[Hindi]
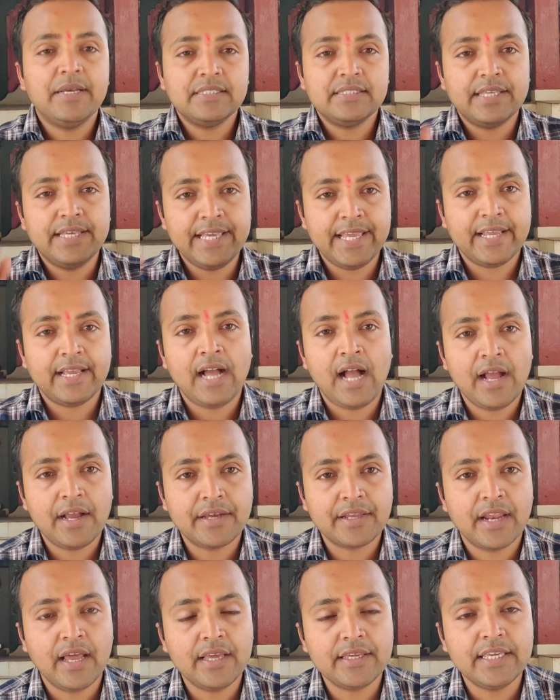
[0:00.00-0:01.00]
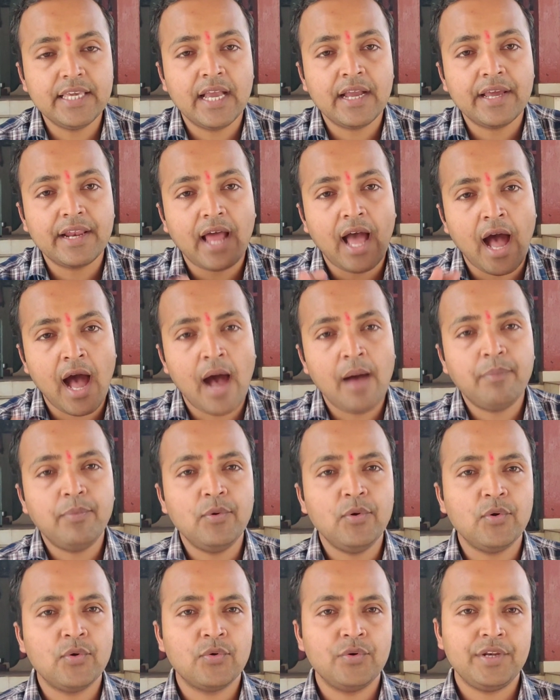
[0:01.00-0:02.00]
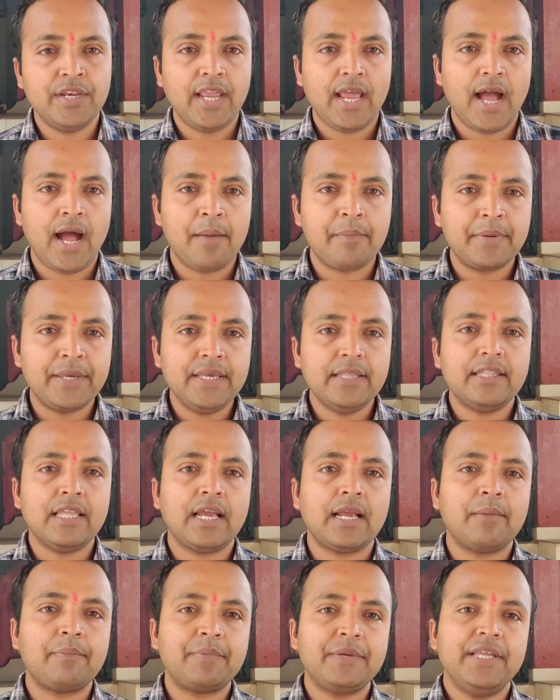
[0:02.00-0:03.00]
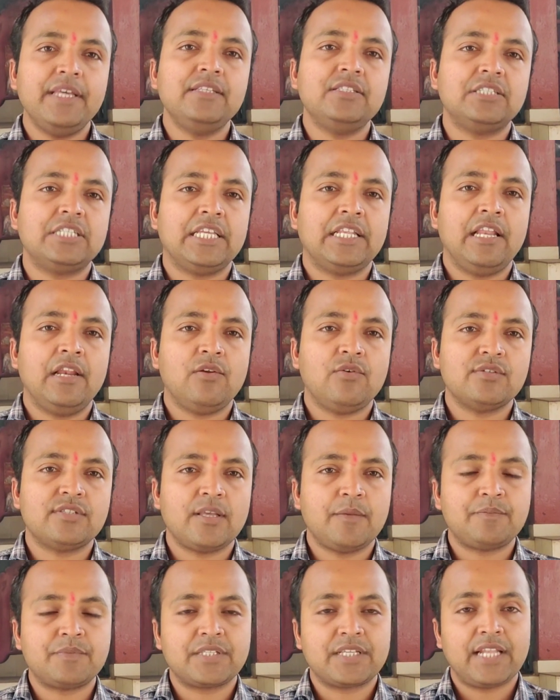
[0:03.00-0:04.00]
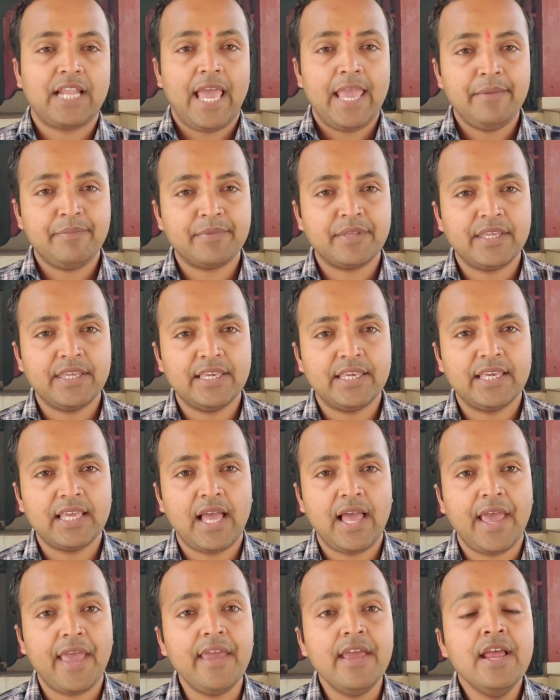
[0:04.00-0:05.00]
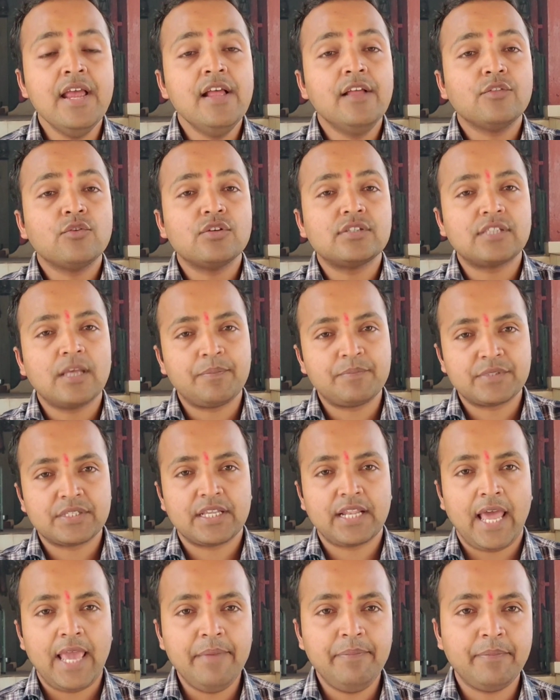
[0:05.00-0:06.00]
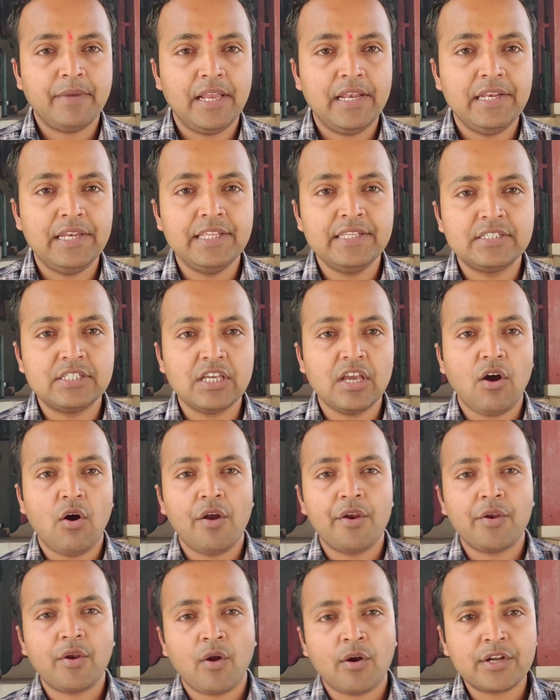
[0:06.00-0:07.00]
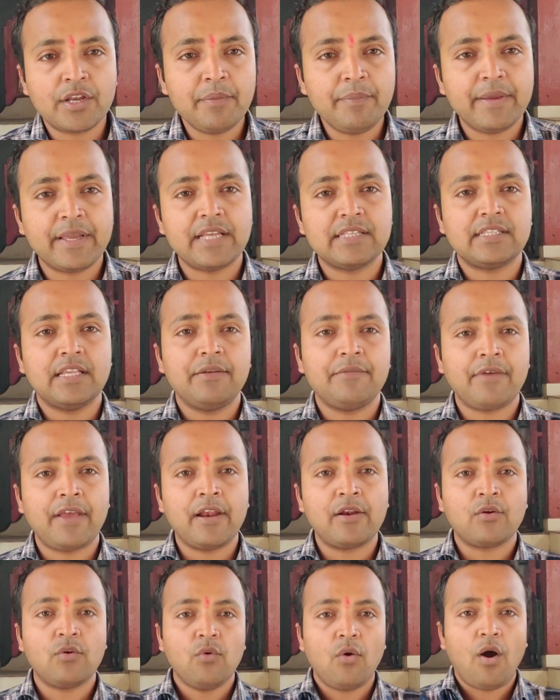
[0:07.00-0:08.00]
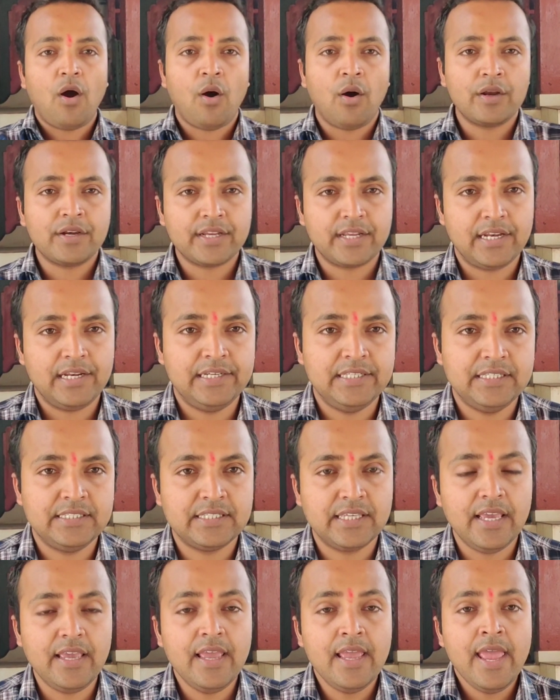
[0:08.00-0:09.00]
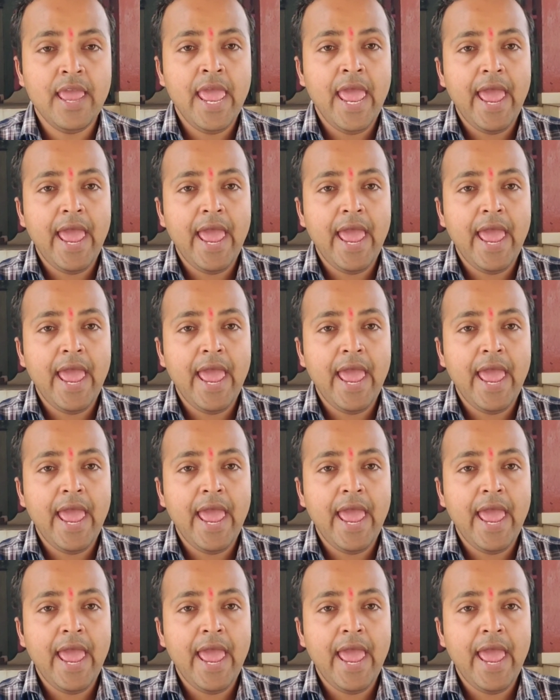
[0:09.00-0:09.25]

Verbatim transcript: बस एक आग्रह कि अगर आप लोगों ने अभी तक अपने इस चैनल को सब्सक्राइब नहीं किया है तो सब्सक्राइब कर लीजिए और नोटिफिकेशन बेल को ऑन कर लीजिए